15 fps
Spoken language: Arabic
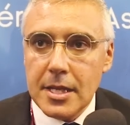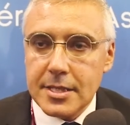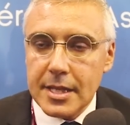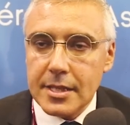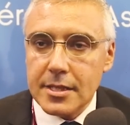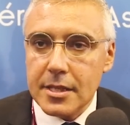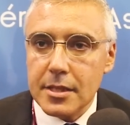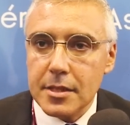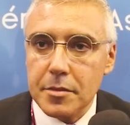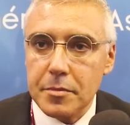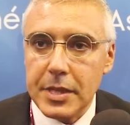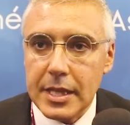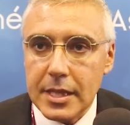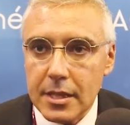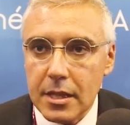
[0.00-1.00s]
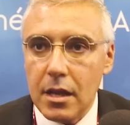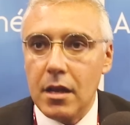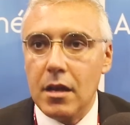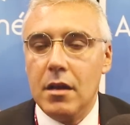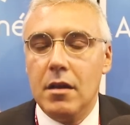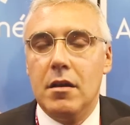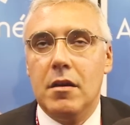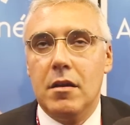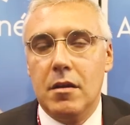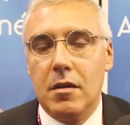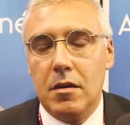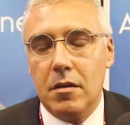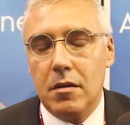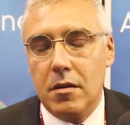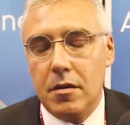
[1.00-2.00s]
تنظن بان
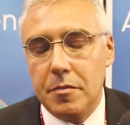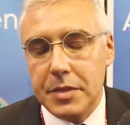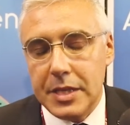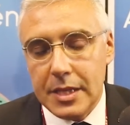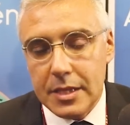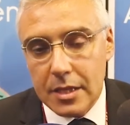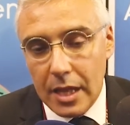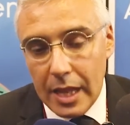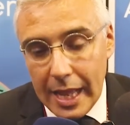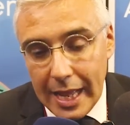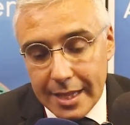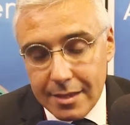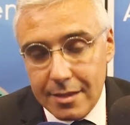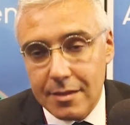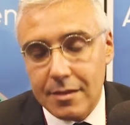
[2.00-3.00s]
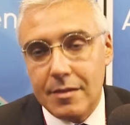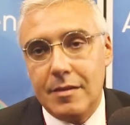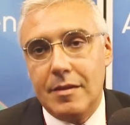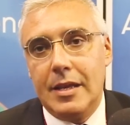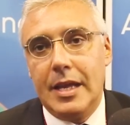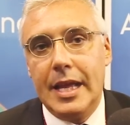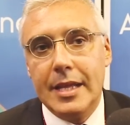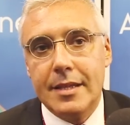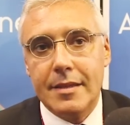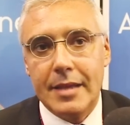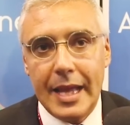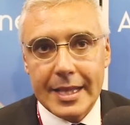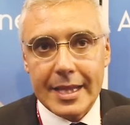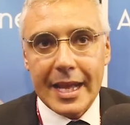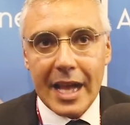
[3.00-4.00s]
آه، بان هاد هاد
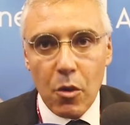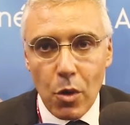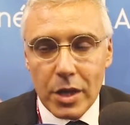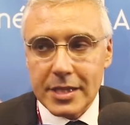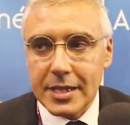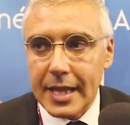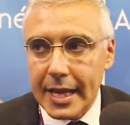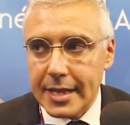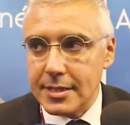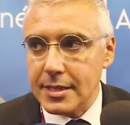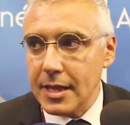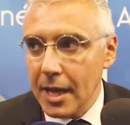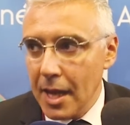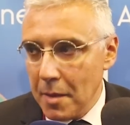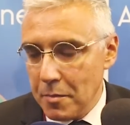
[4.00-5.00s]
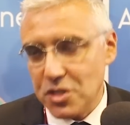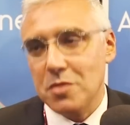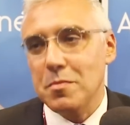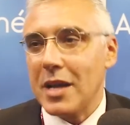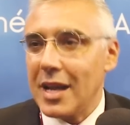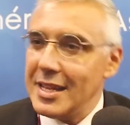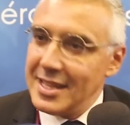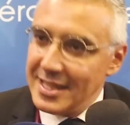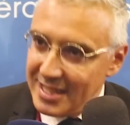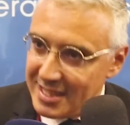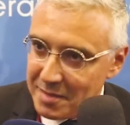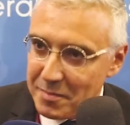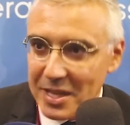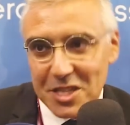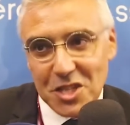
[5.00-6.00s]
هاد القوانين هذه باش نبقى لان
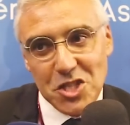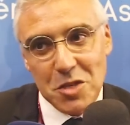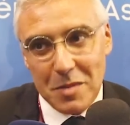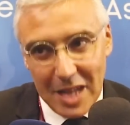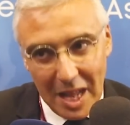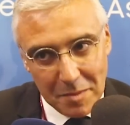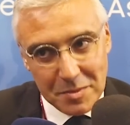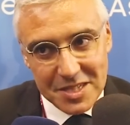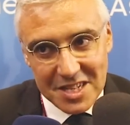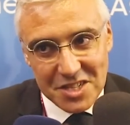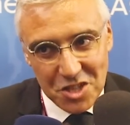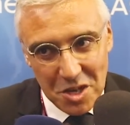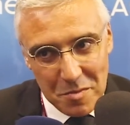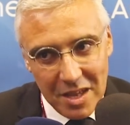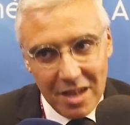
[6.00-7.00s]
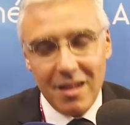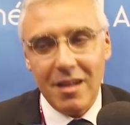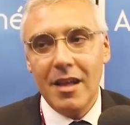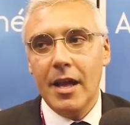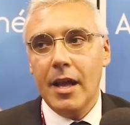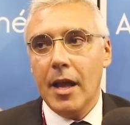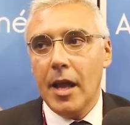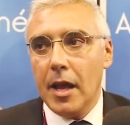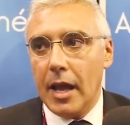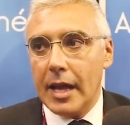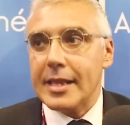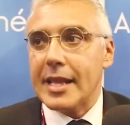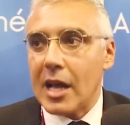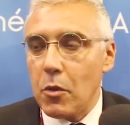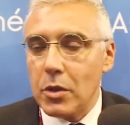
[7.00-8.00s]
دابا هذا الجمع العام ديال الجامعه
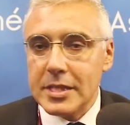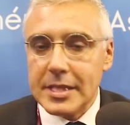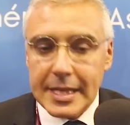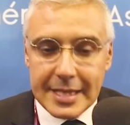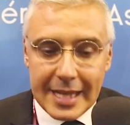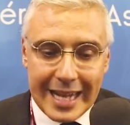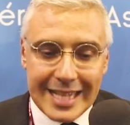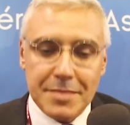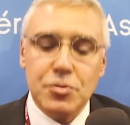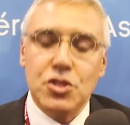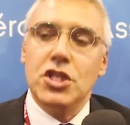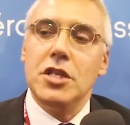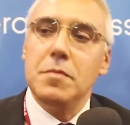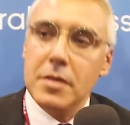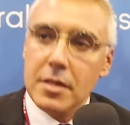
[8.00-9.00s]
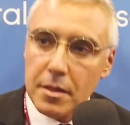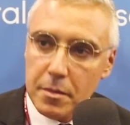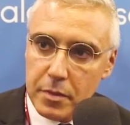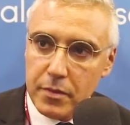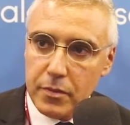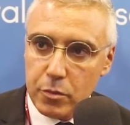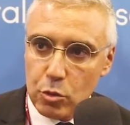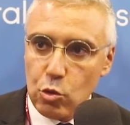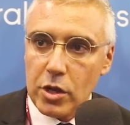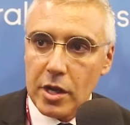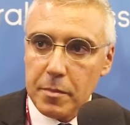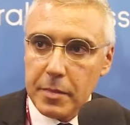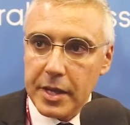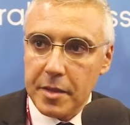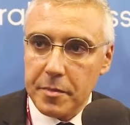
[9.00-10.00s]
هاد القوانين هذه غتمشي بالكره
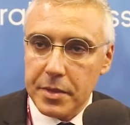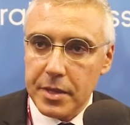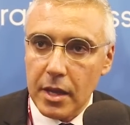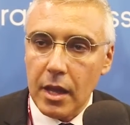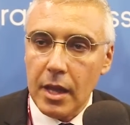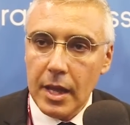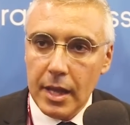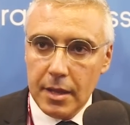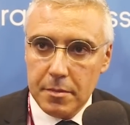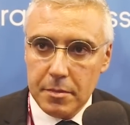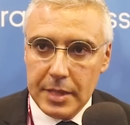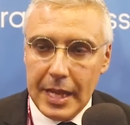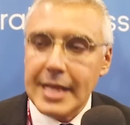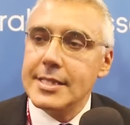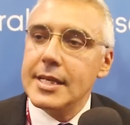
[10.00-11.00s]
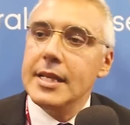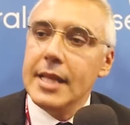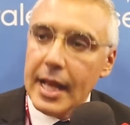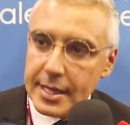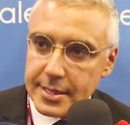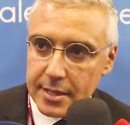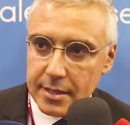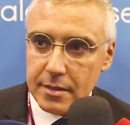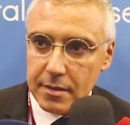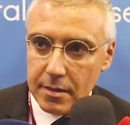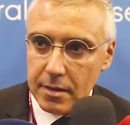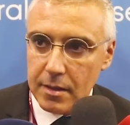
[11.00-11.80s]
المغربيه من احسن لحسن